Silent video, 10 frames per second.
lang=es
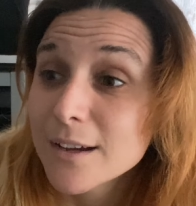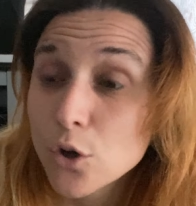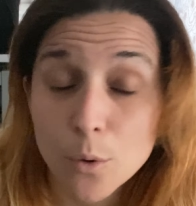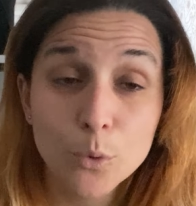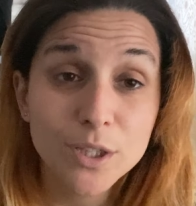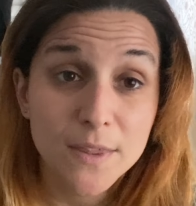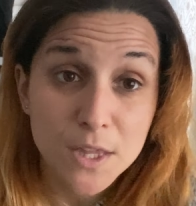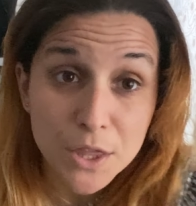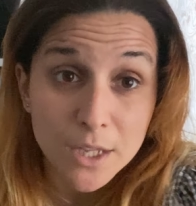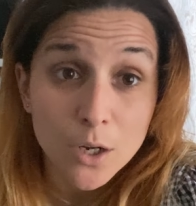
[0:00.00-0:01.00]
como te
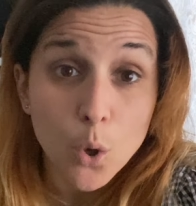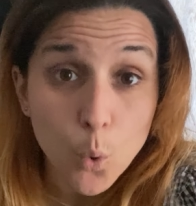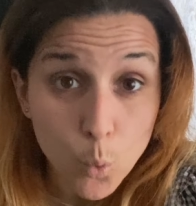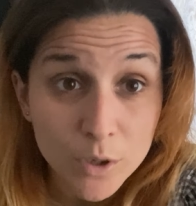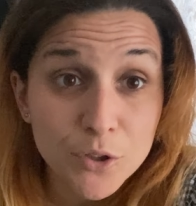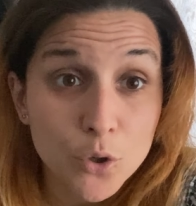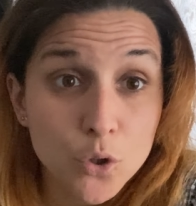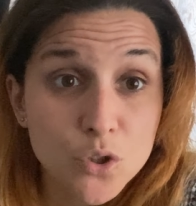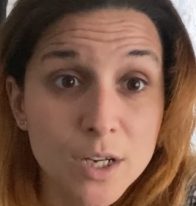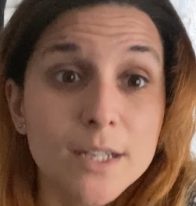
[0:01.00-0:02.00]
dicen cuatro
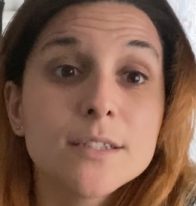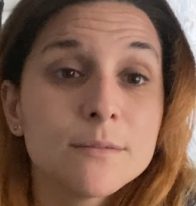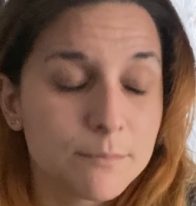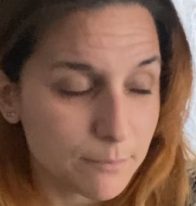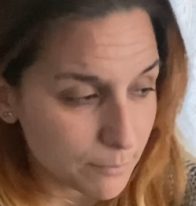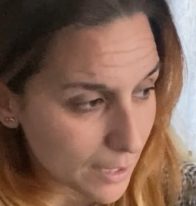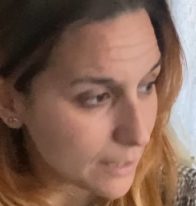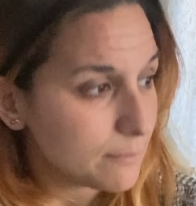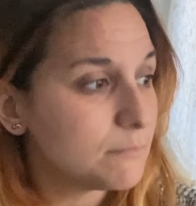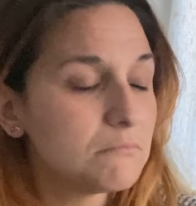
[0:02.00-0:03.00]
cosas,
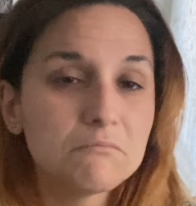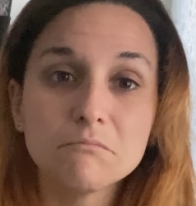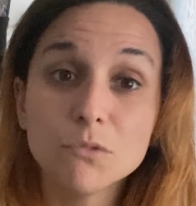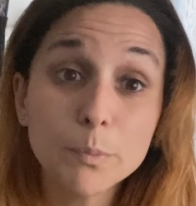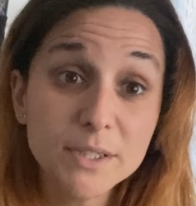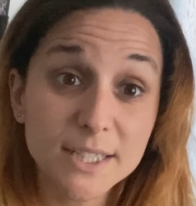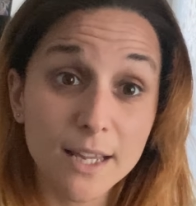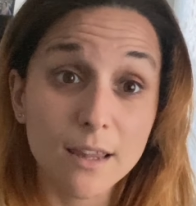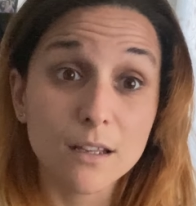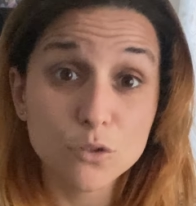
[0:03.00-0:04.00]
vale, no pasa
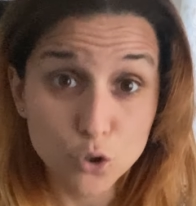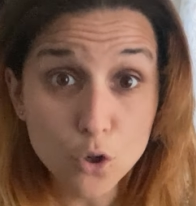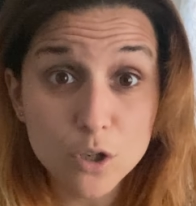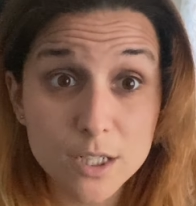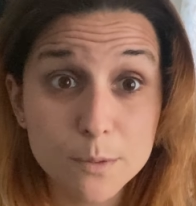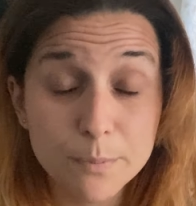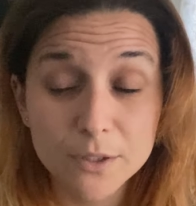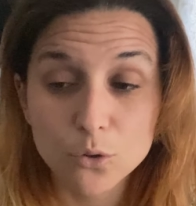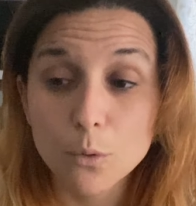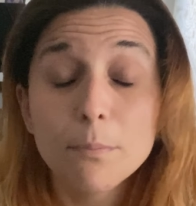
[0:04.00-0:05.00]
nada, yo lo
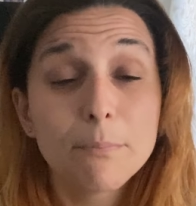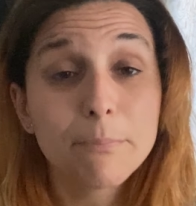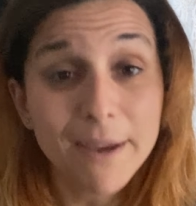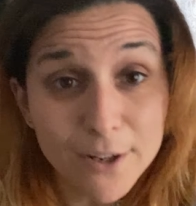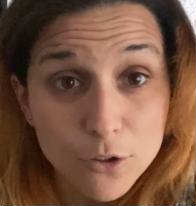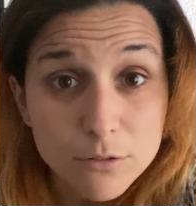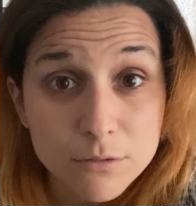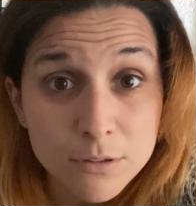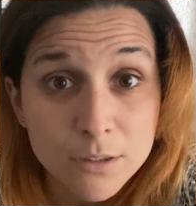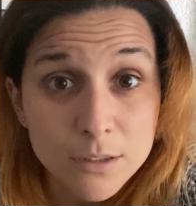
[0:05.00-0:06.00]
respeto, pero
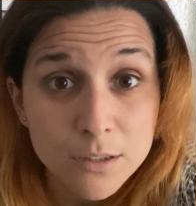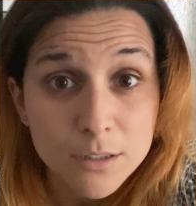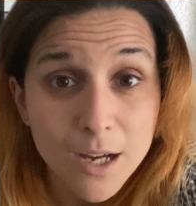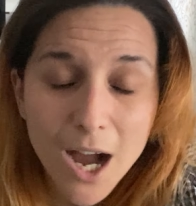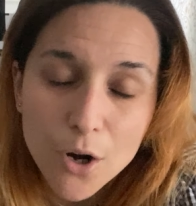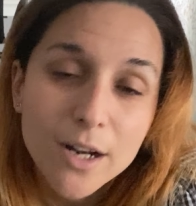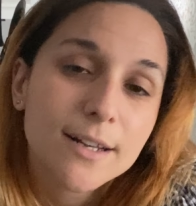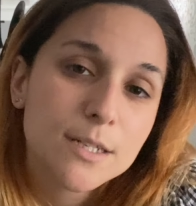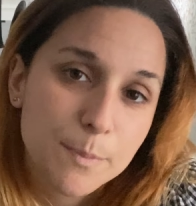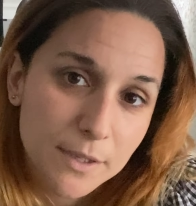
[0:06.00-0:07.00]
Ahora
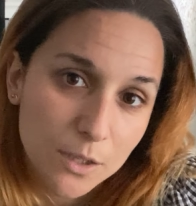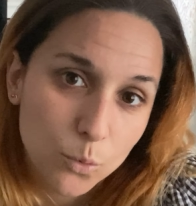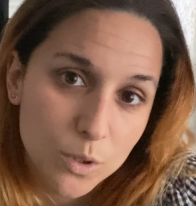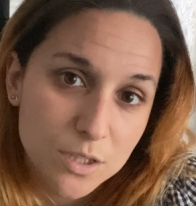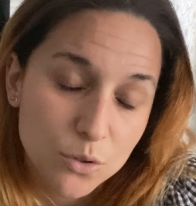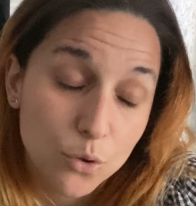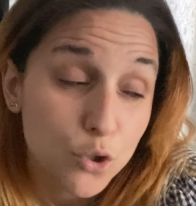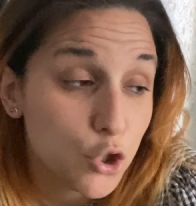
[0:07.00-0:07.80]
respeta tú esto.